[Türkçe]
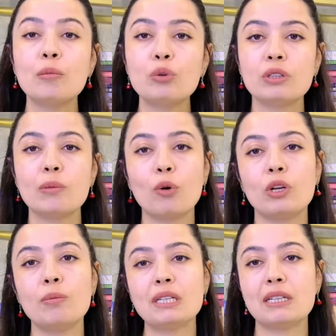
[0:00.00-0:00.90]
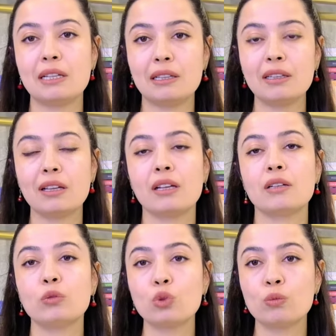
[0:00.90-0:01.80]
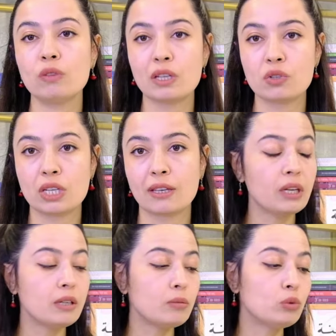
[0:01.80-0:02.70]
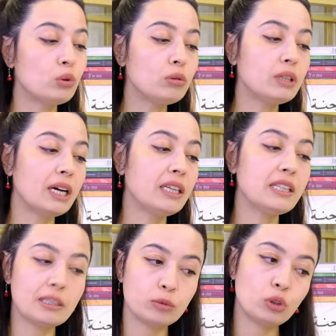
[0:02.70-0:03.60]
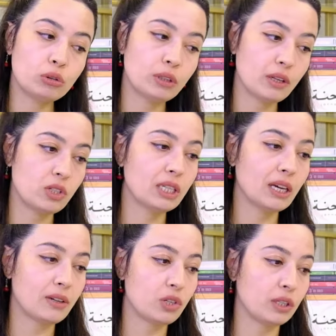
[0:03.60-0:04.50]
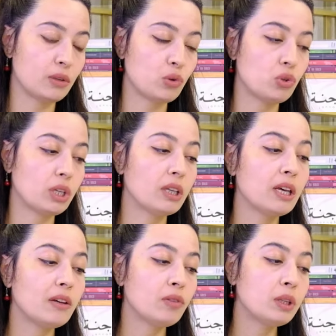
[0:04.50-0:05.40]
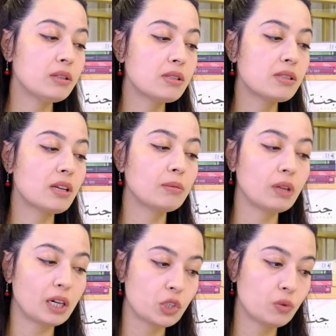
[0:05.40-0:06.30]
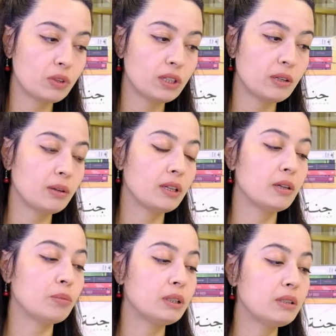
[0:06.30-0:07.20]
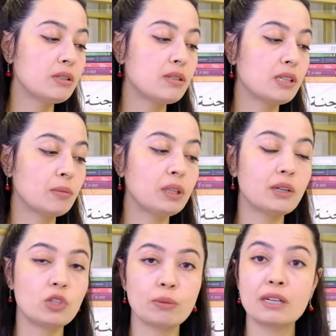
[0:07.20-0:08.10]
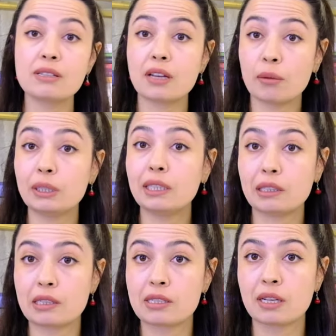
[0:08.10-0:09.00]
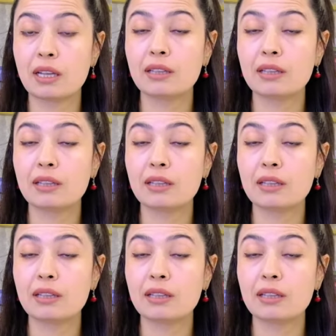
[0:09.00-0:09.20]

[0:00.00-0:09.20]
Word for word: Burada böyle bir netlik e, durumu verecek. Şimdi Dolunay 24 derecede gerçekleşecek. Vedik sistemde Aşvini, e, Batı sisteminde Acamar sabit yıldızına